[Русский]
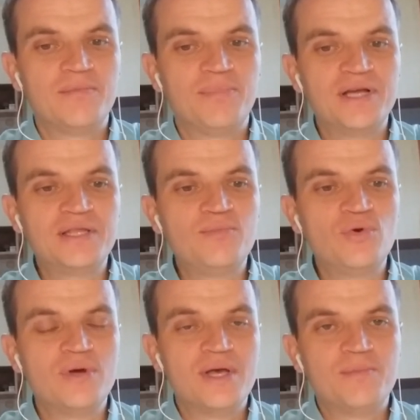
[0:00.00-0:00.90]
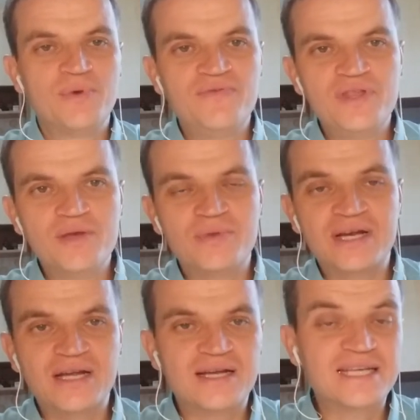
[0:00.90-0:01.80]
Поэтому мы видим
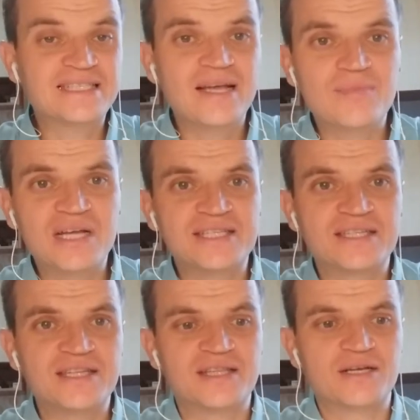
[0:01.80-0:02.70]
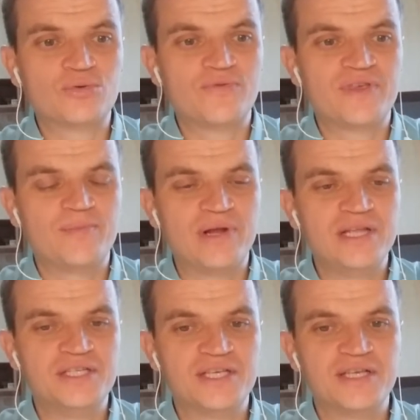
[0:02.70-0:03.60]
разнообразные трактовки
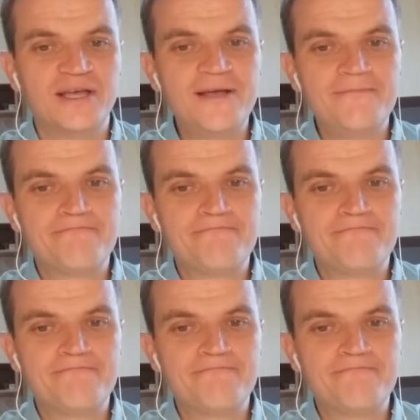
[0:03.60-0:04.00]
политики. Да?